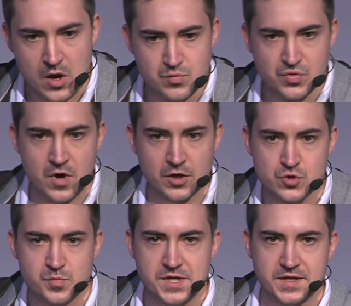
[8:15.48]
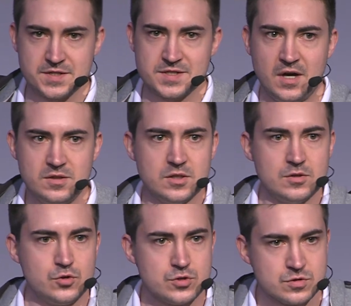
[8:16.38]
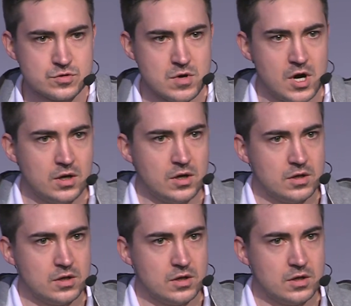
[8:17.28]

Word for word: pouvoir dupliquer ça, que ce soit